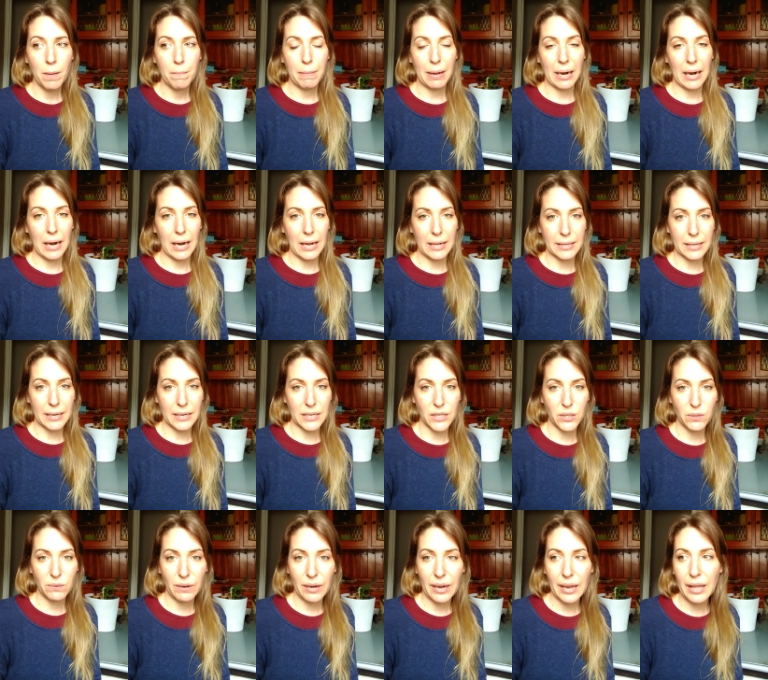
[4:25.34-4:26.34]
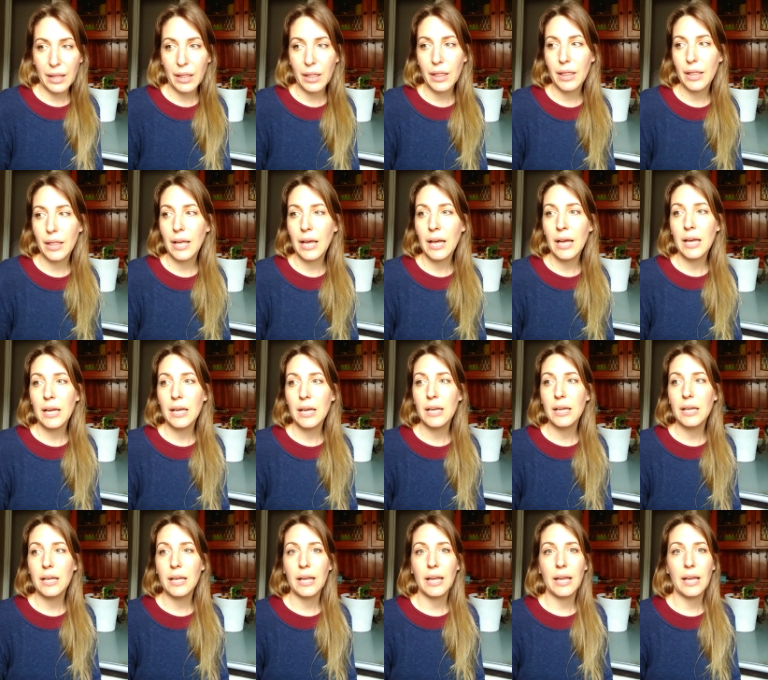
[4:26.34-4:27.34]
para la
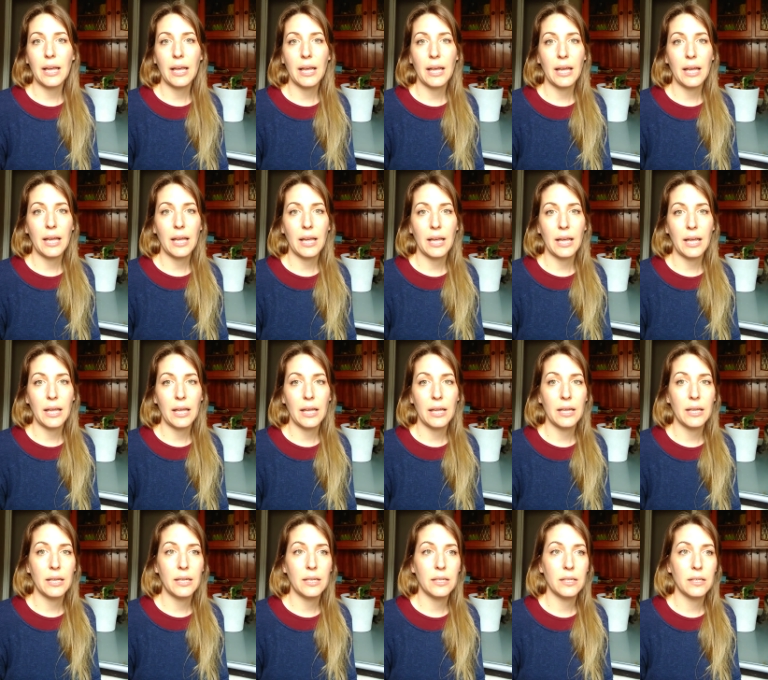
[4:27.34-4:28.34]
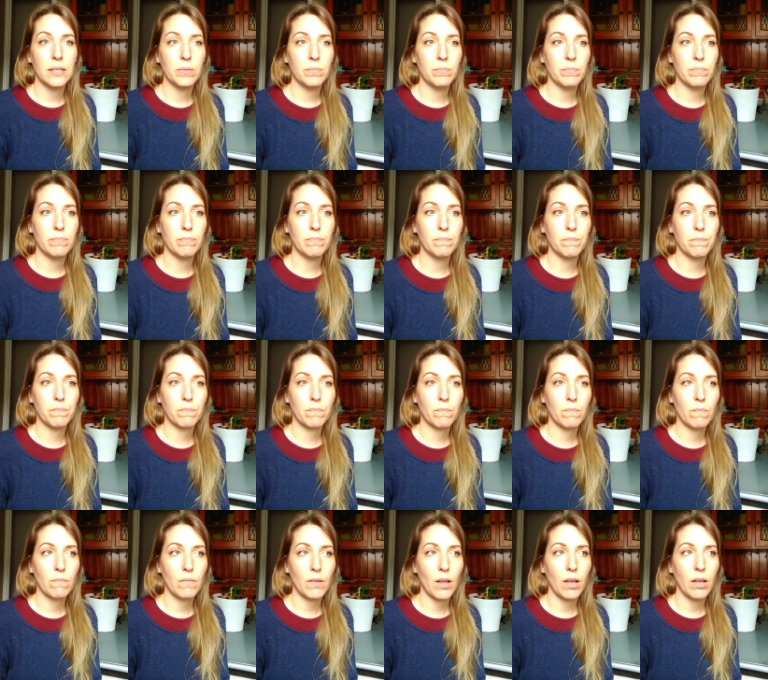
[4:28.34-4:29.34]
transferencia. Em,
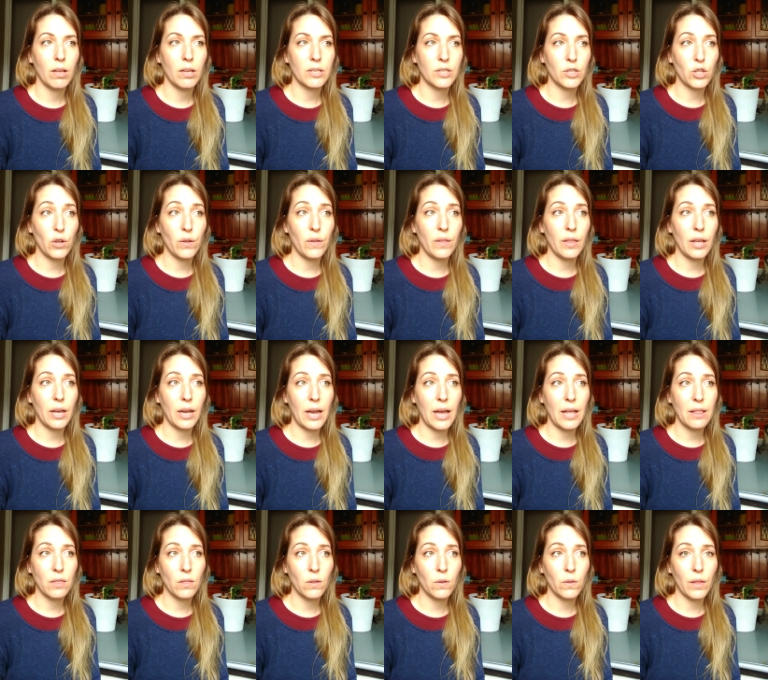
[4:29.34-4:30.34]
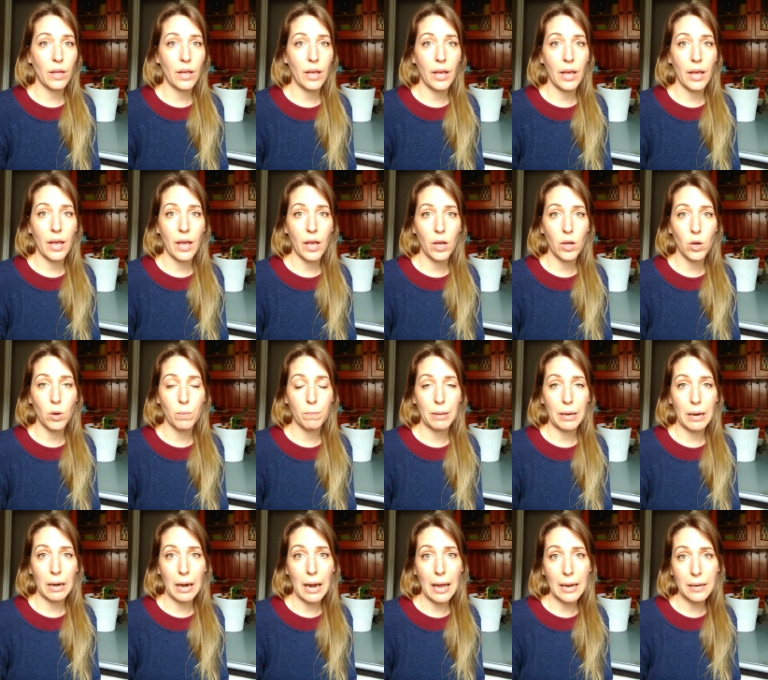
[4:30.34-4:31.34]
estoy dejando de
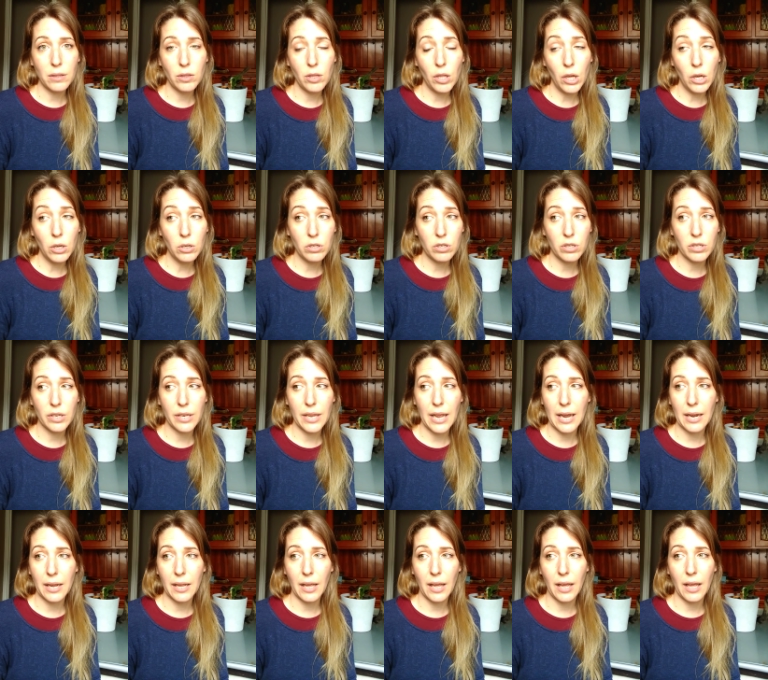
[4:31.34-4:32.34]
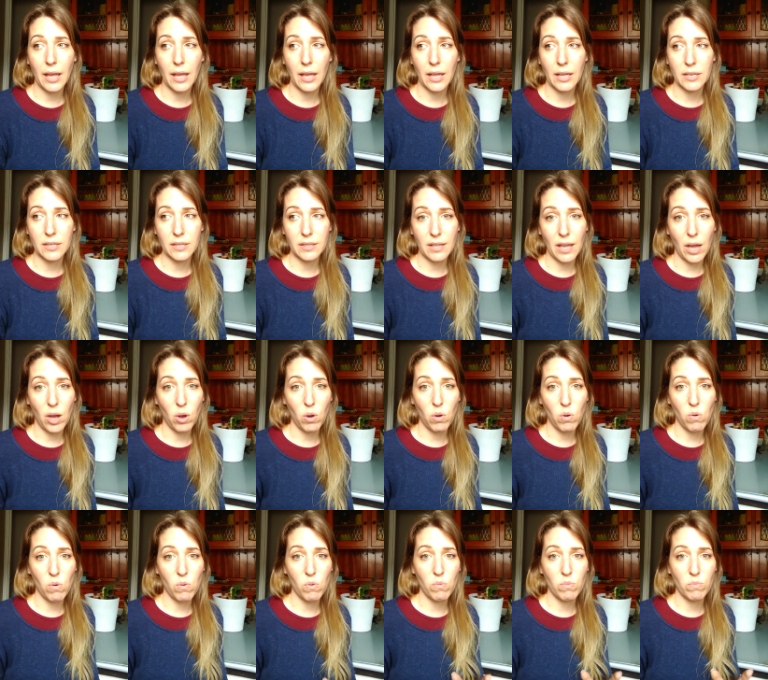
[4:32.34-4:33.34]
comer lácteos, ya que he
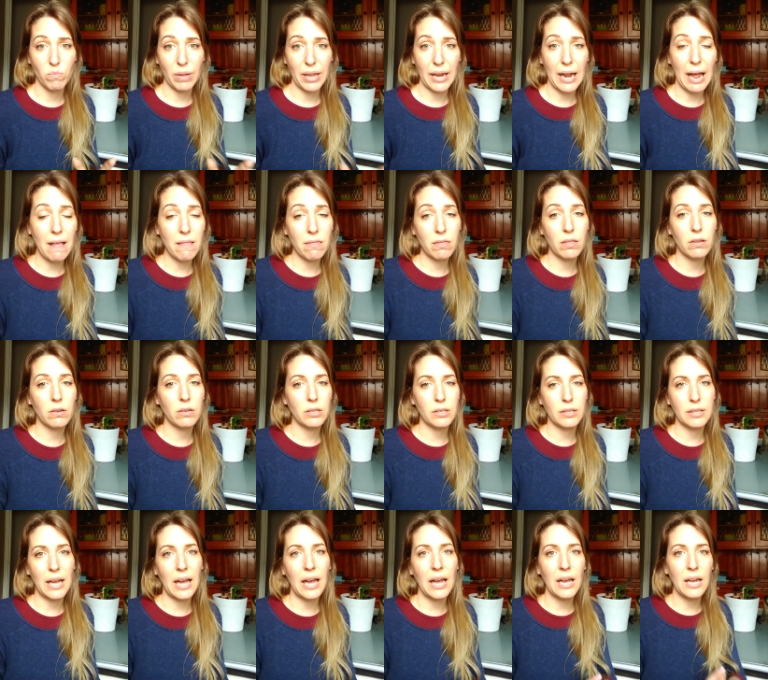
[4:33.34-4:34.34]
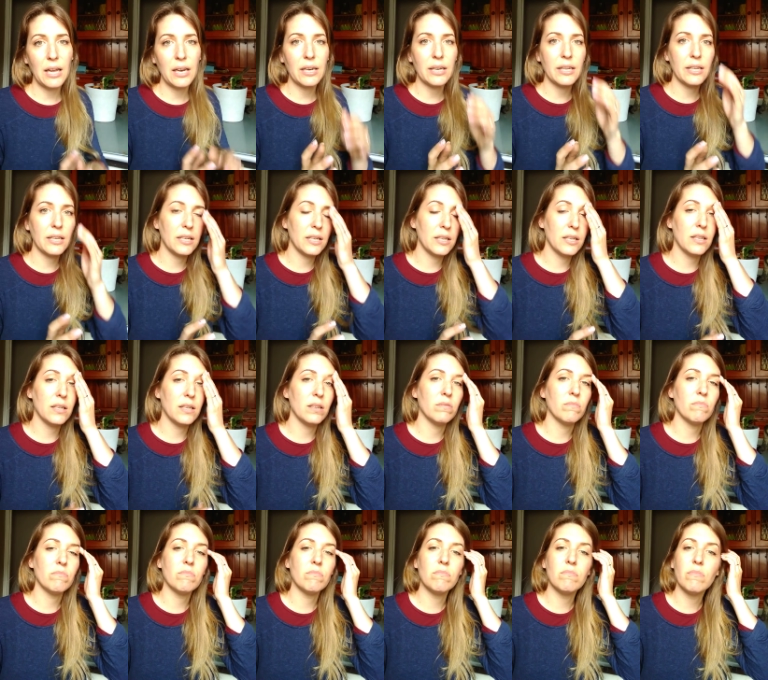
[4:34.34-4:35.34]
estado mirando y tal,
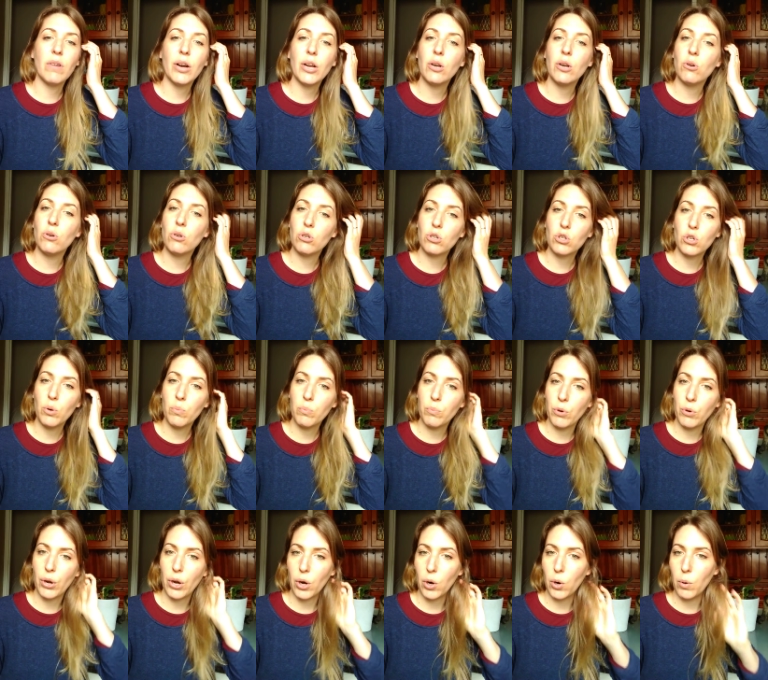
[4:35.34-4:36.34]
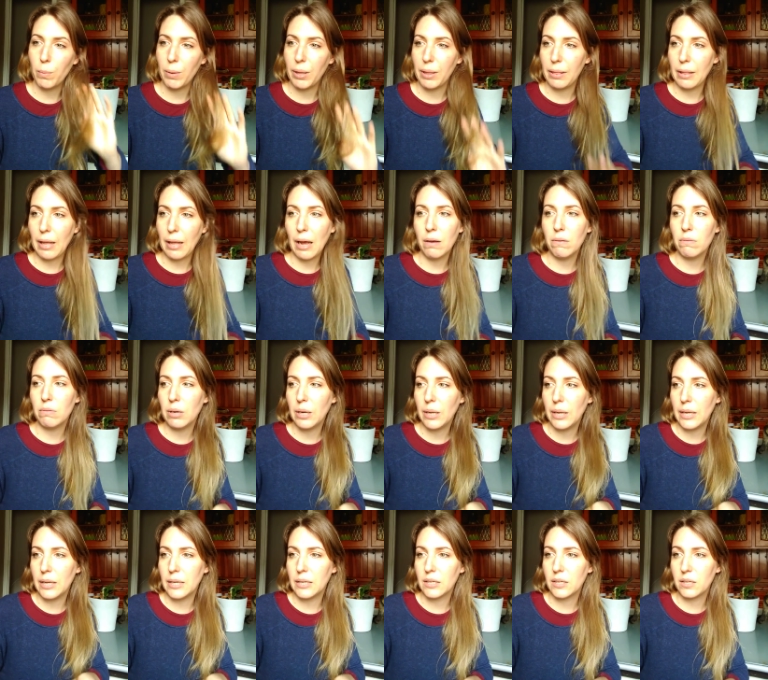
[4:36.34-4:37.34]
y bueno, no son muy
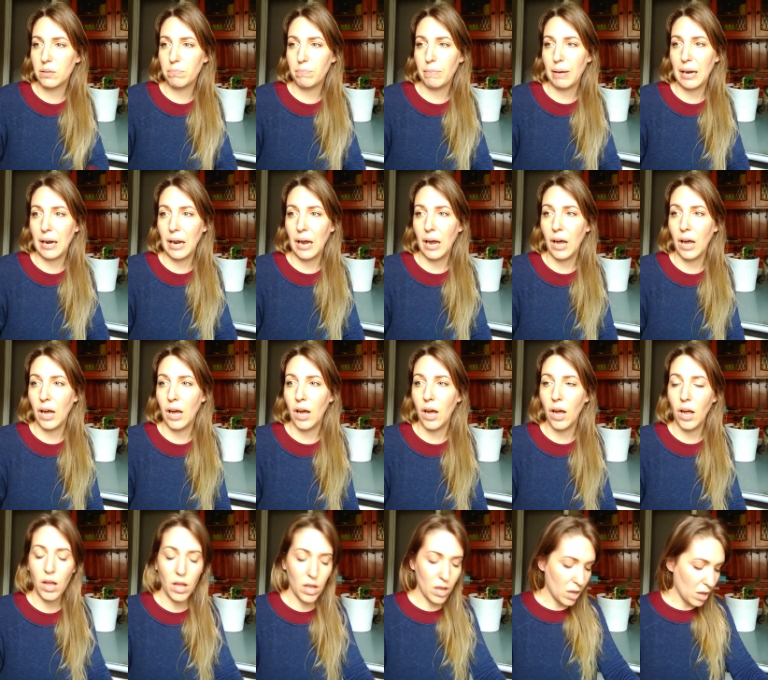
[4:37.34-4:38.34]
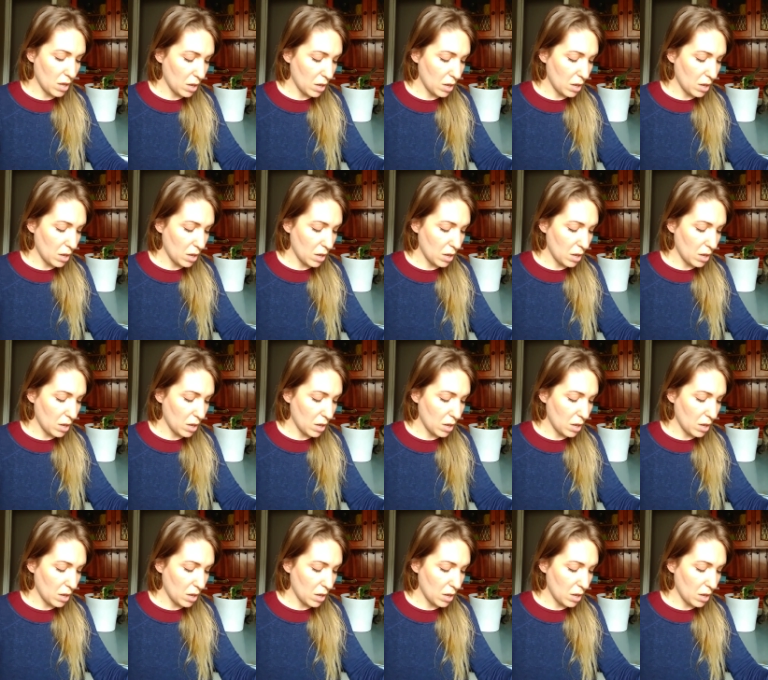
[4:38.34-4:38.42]
recomendables para,